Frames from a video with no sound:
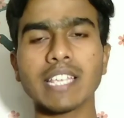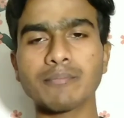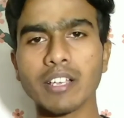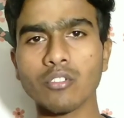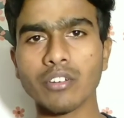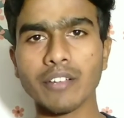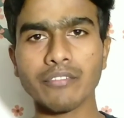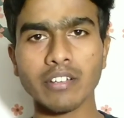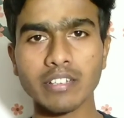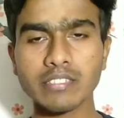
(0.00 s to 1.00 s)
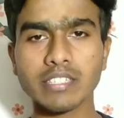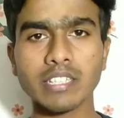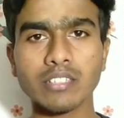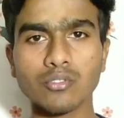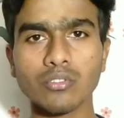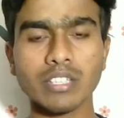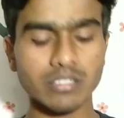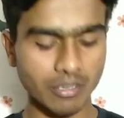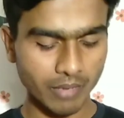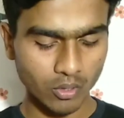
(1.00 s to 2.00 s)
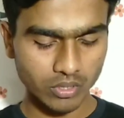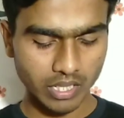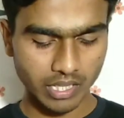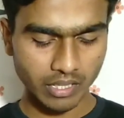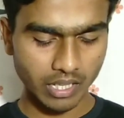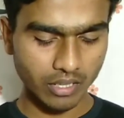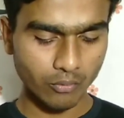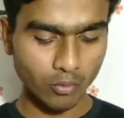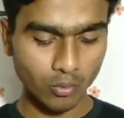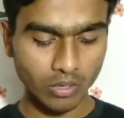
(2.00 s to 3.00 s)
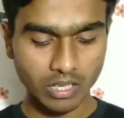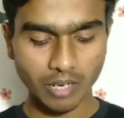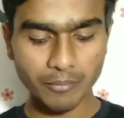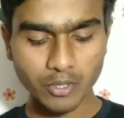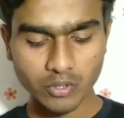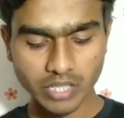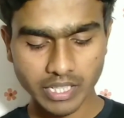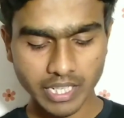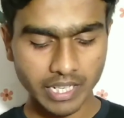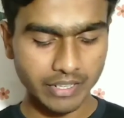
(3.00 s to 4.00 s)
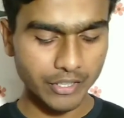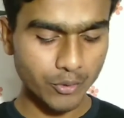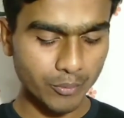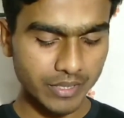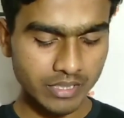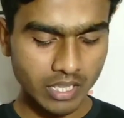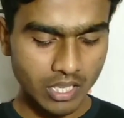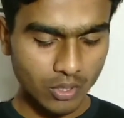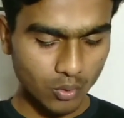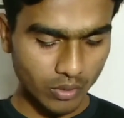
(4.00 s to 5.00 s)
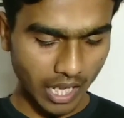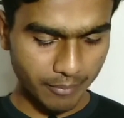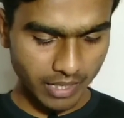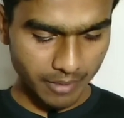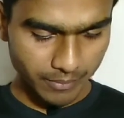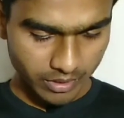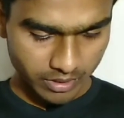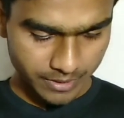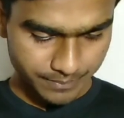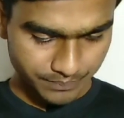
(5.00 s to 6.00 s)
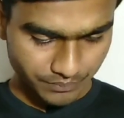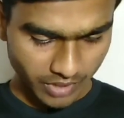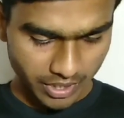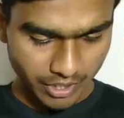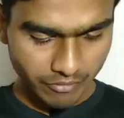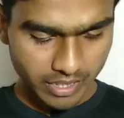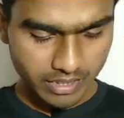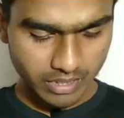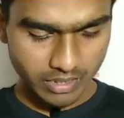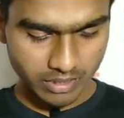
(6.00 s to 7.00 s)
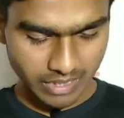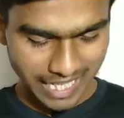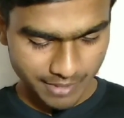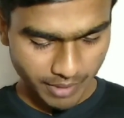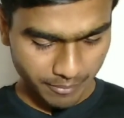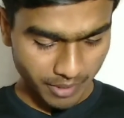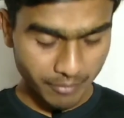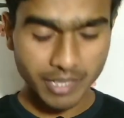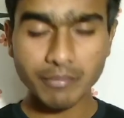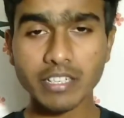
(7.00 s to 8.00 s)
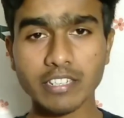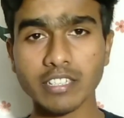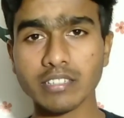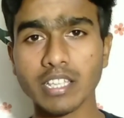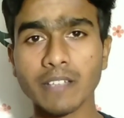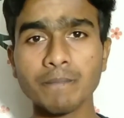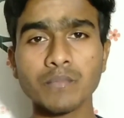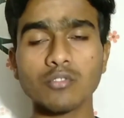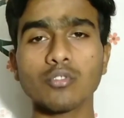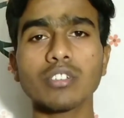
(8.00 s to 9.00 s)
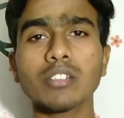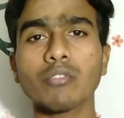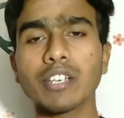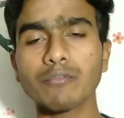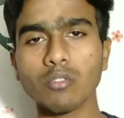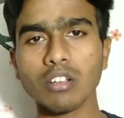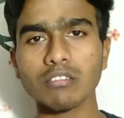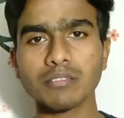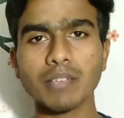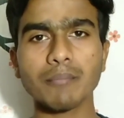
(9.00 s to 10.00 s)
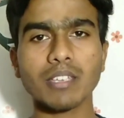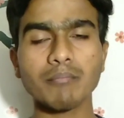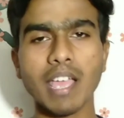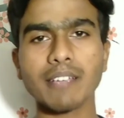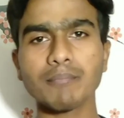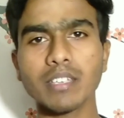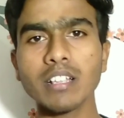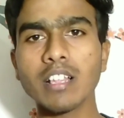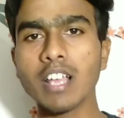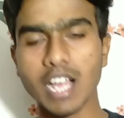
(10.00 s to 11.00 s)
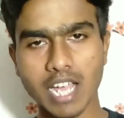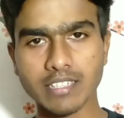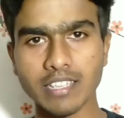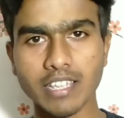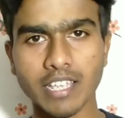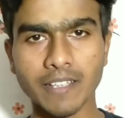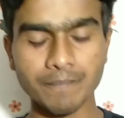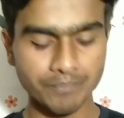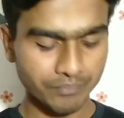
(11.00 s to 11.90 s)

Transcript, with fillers: कैशबैक और रेफरल से जो कि जमा होते हैं अगर वो कंप्लीट हो जाते हैं हंड्रेड रुपीज़ तो यहाँ पर आप रिक्वेस्ट कैशबैक पेमेंट भी कर सकते हैं जो कि ट्वेंटी फोर आवर्स में आपके बैंक में आ जाता है